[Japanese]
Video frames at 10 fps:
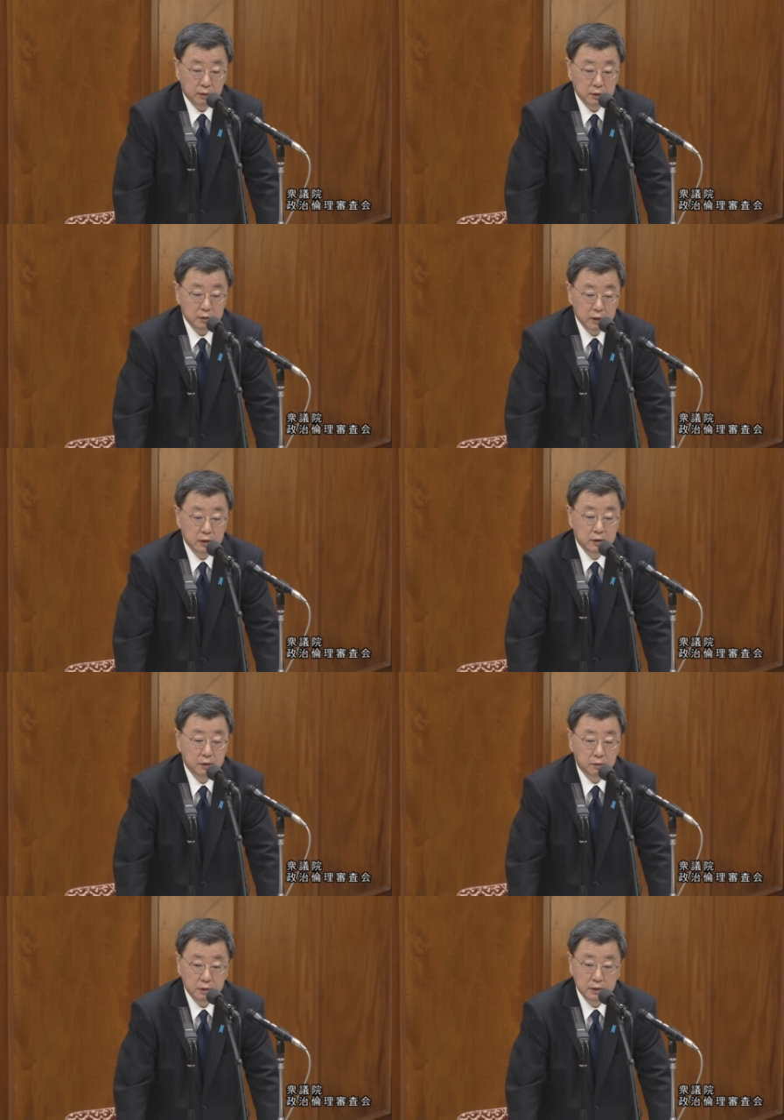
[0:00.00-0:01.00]
きちっ
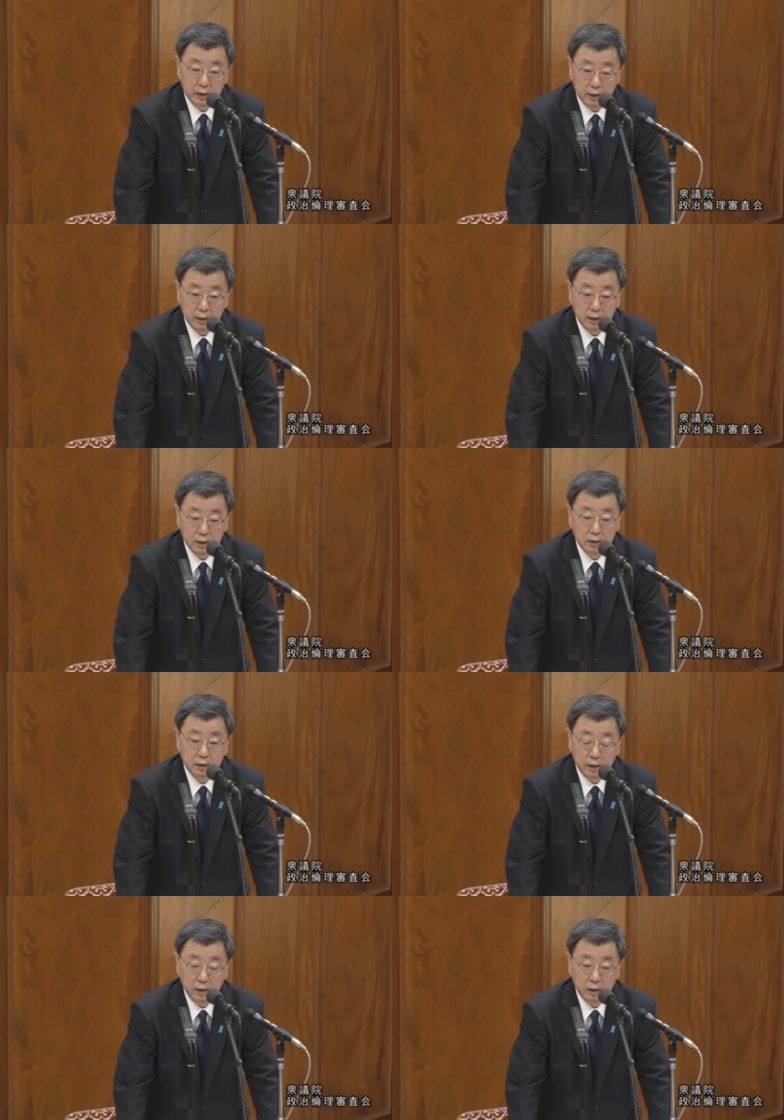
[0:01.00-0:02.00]
と、まあ、振り分けてやっ
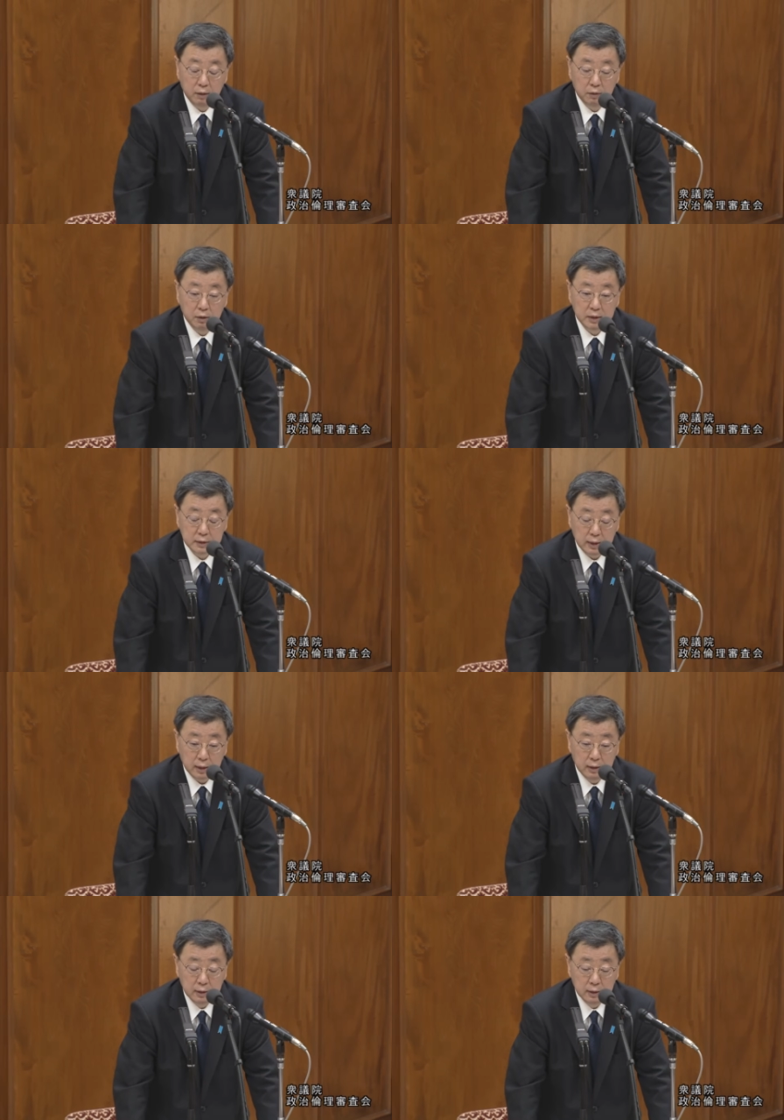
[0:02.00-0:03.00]
てきたと私は認
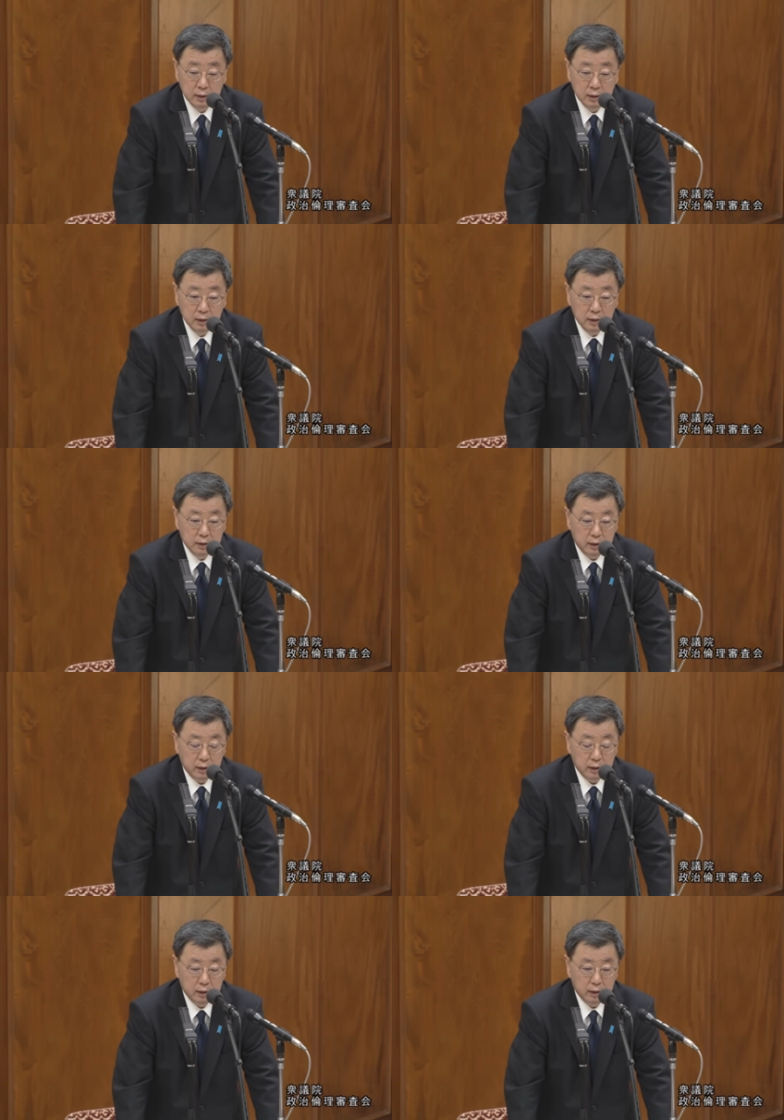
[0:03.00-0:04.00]
識をしてき、
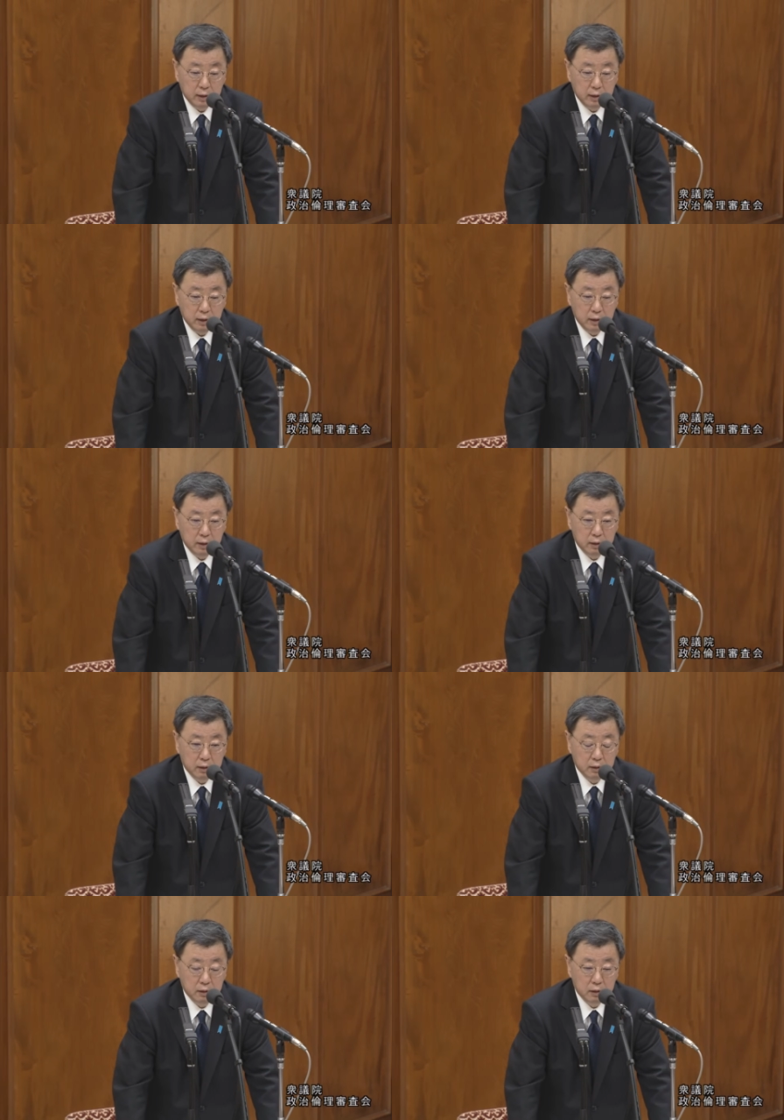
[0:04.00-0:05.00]
えておりました。